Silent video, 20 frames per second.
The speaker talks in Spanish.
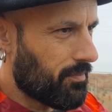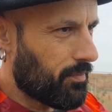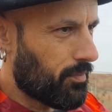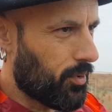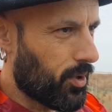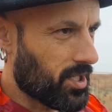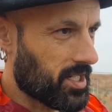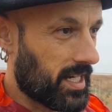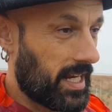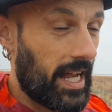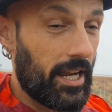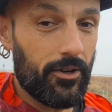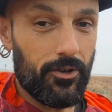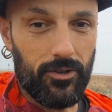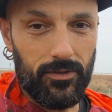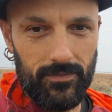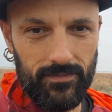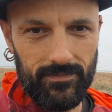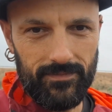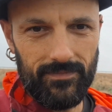pues
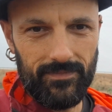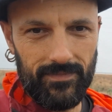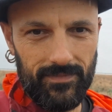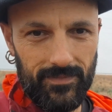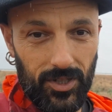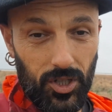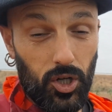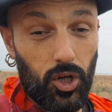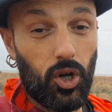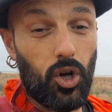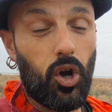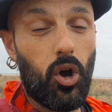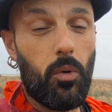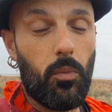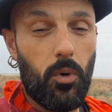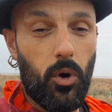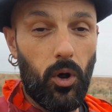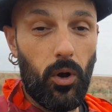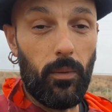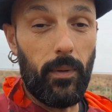claro,
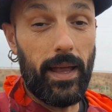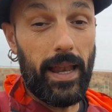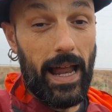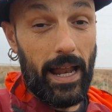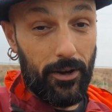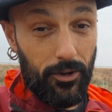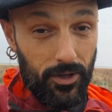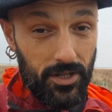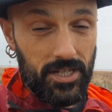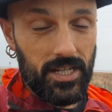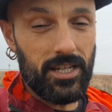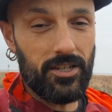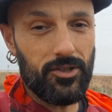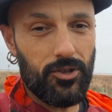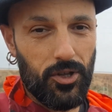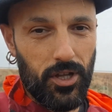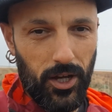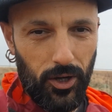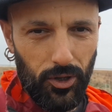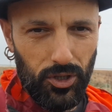como el verano,
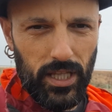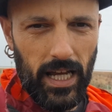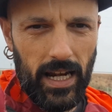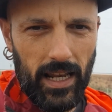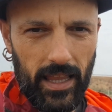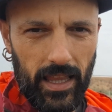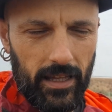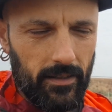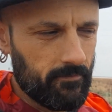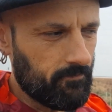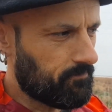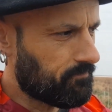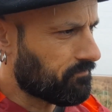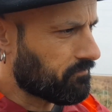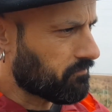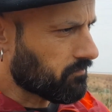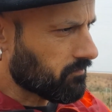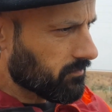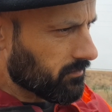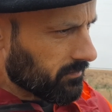insisto, llegó tarde,
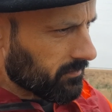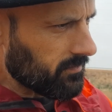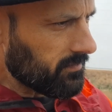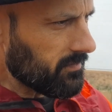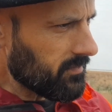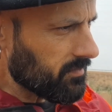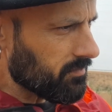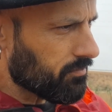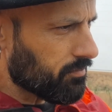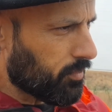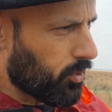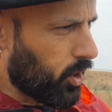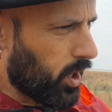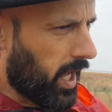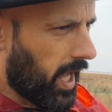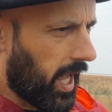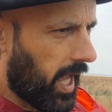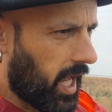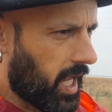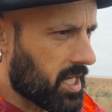
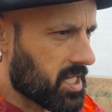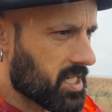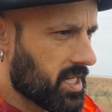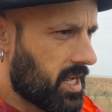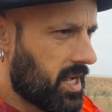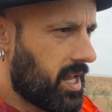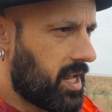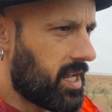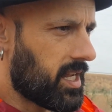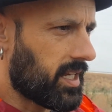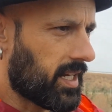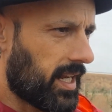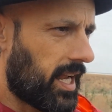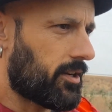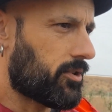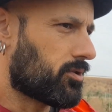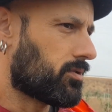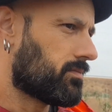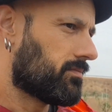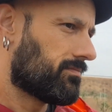pues
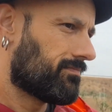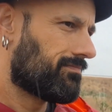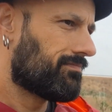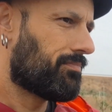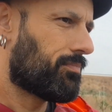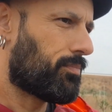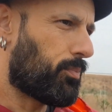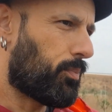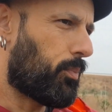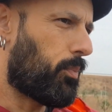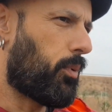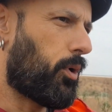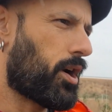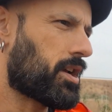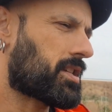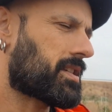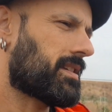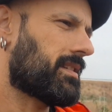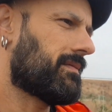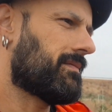claro,
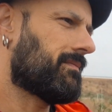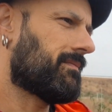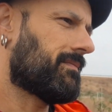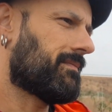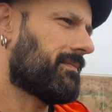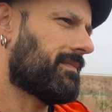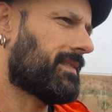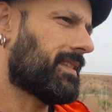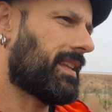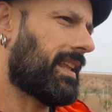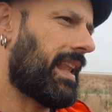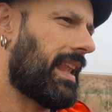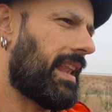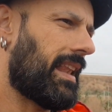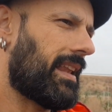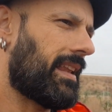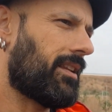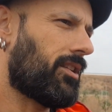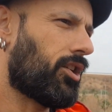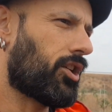pues mm,
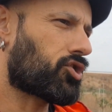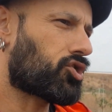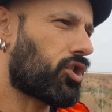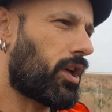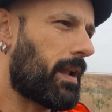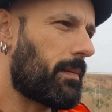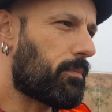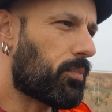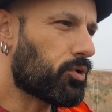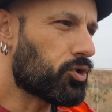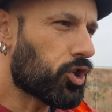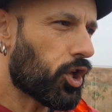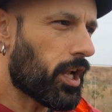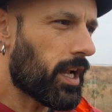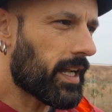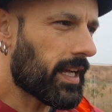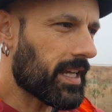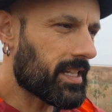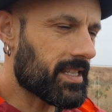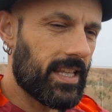el punto
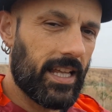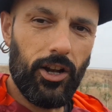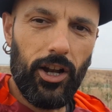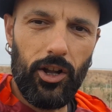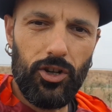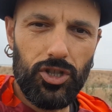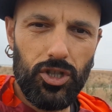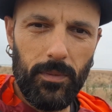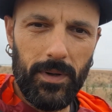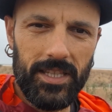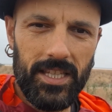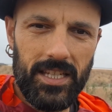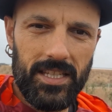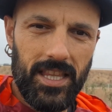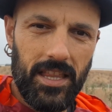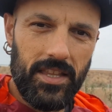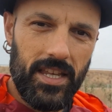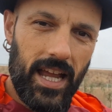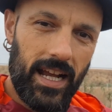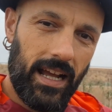en el que están ahora los tomates
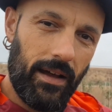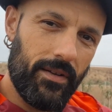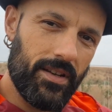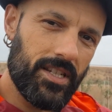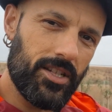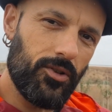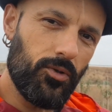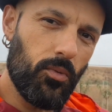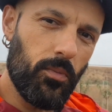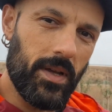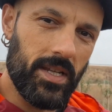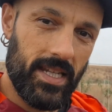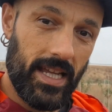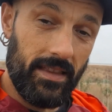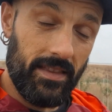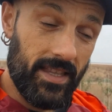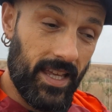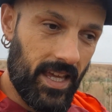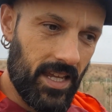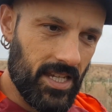tendría que haber sido un mes
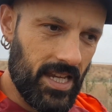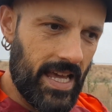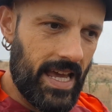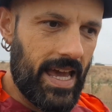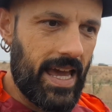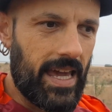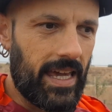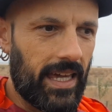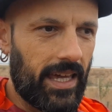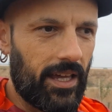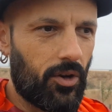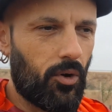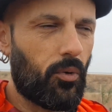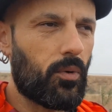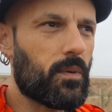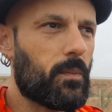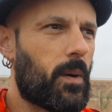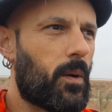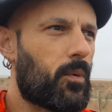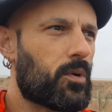antes, que no,
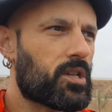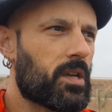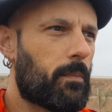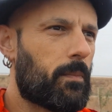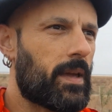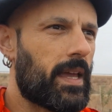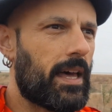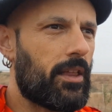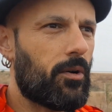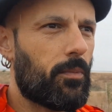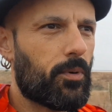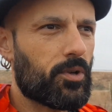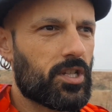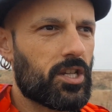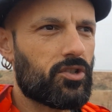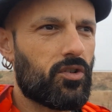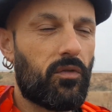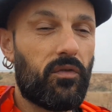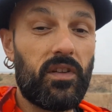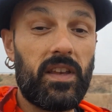me hubiese pillado, pues
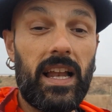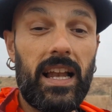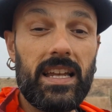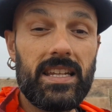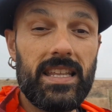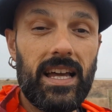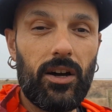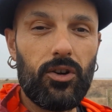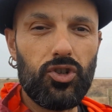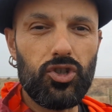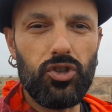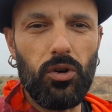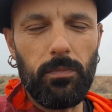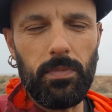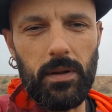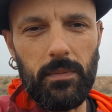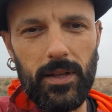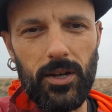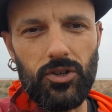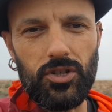eso, finales de agosto,
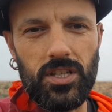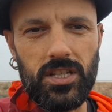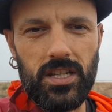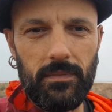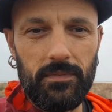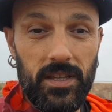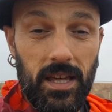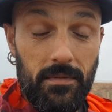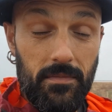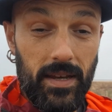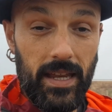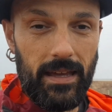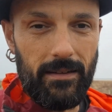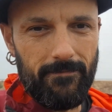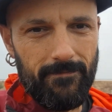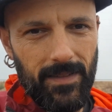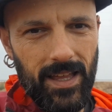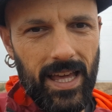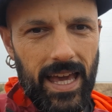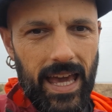primeros de septiembre,
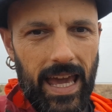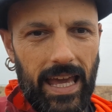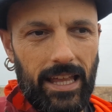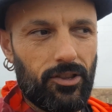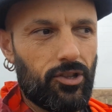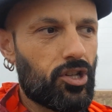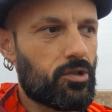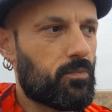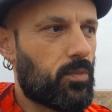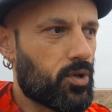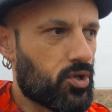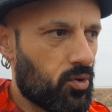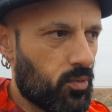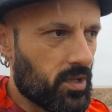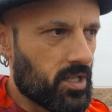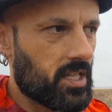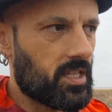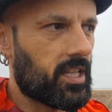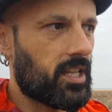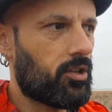entonces pues
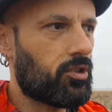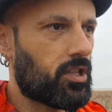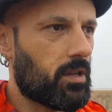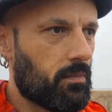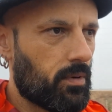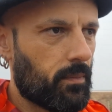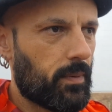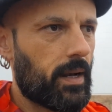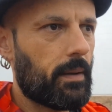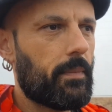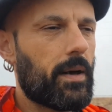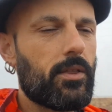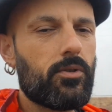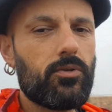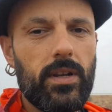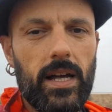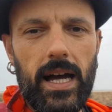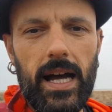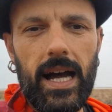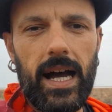hubiesen tenido tiempo para
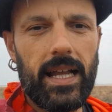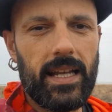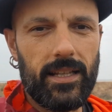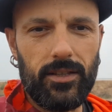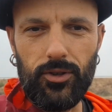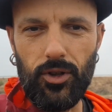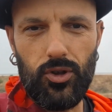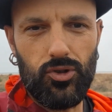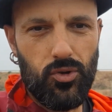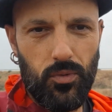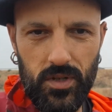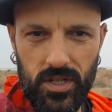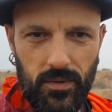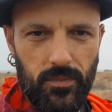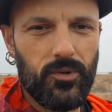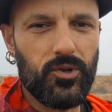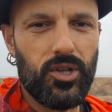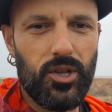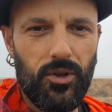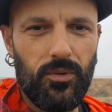madurar y todos
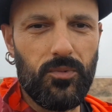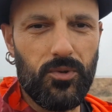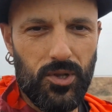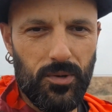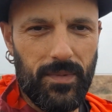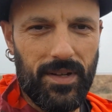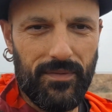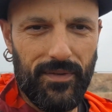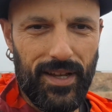hubiésemos sido mucho más